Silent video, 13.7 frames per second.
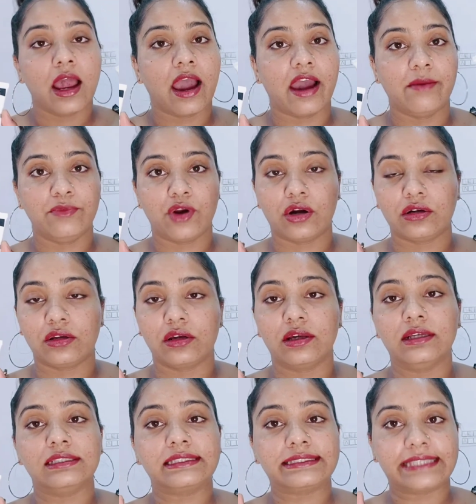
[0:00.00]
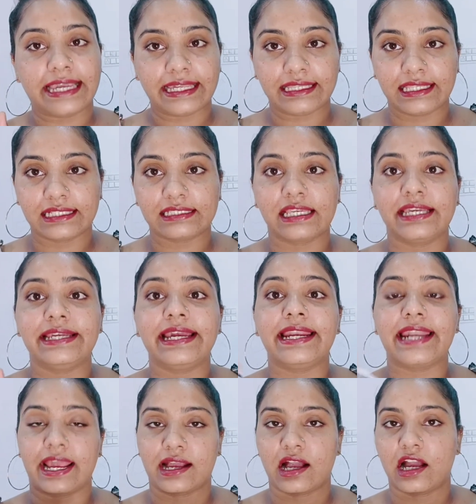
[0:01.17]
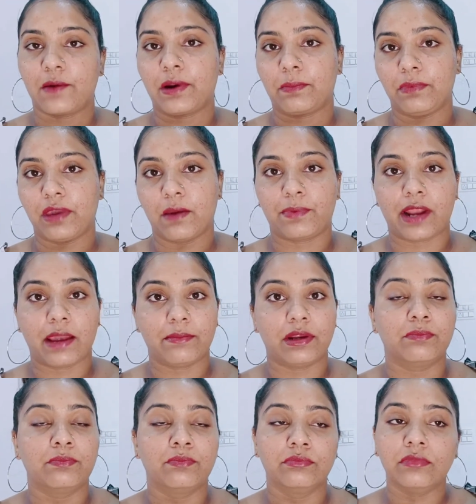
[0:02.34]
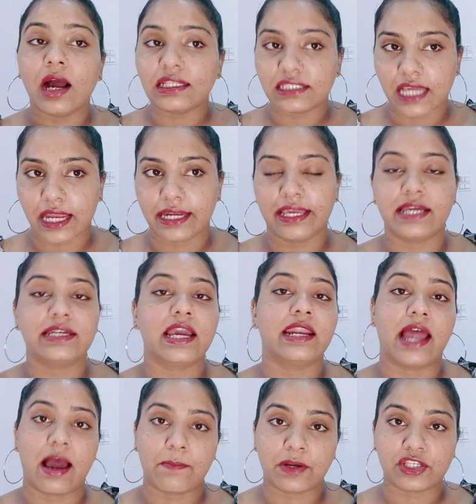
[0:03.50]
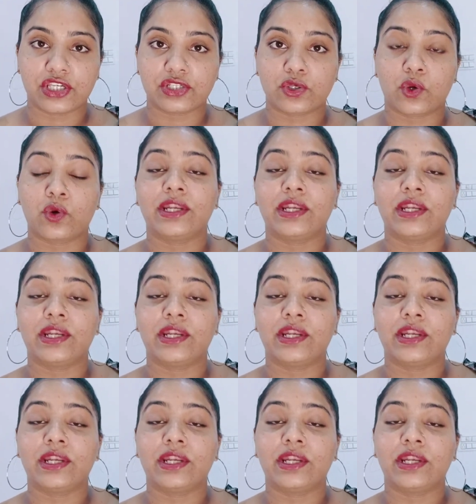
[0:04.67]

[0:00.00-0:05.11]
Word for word: आई एम नॉट सेंग दिस कि ये नायका का अपनी प्राइमर अच्छा नहीं है या ना परचेज़ करो